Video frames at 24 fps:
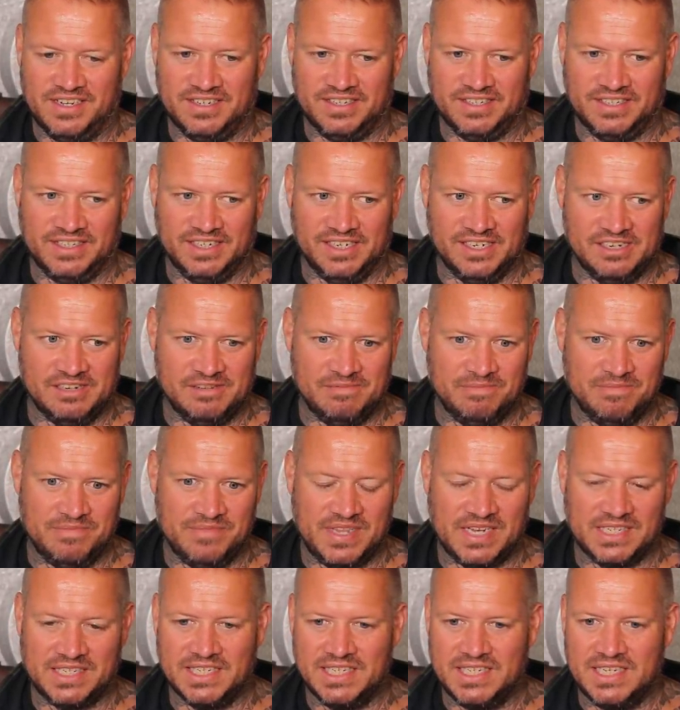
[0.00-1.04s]

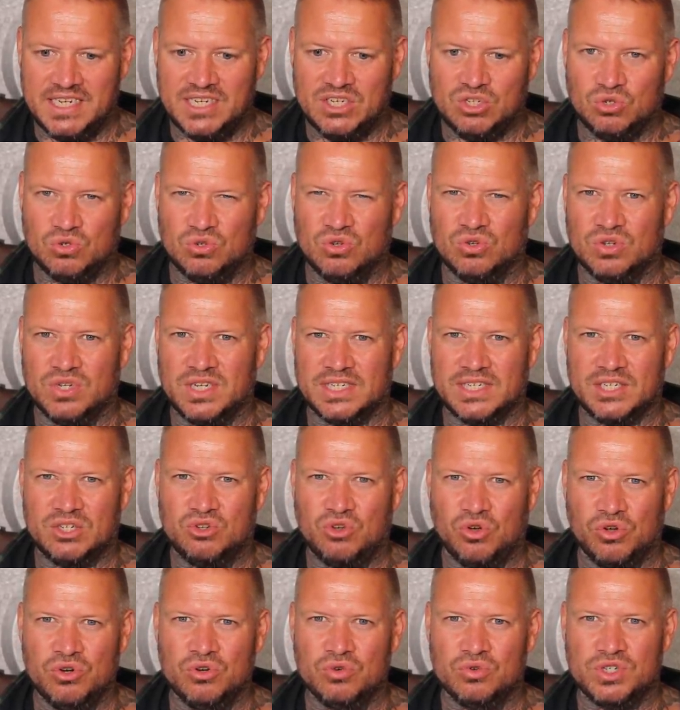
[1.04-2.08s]
Ähm, das ist nicht so das
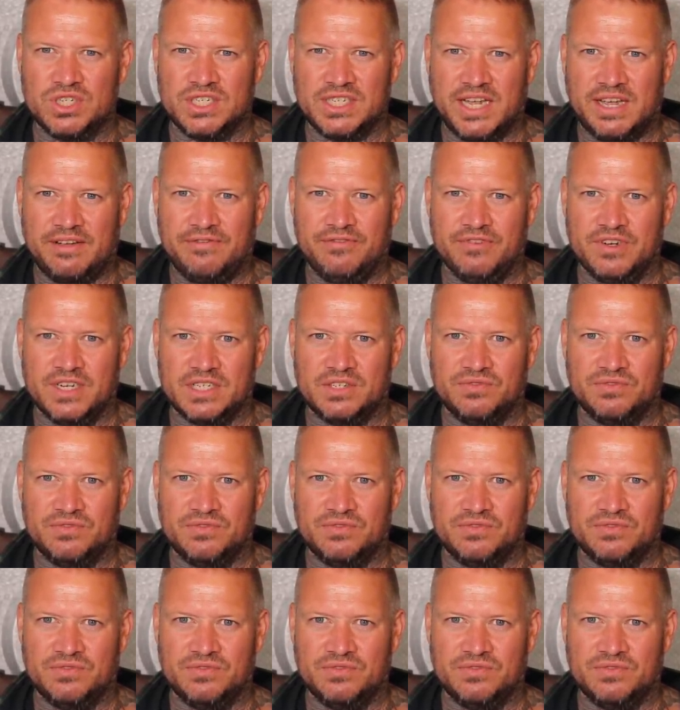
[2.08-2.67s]
Gründungstreffen,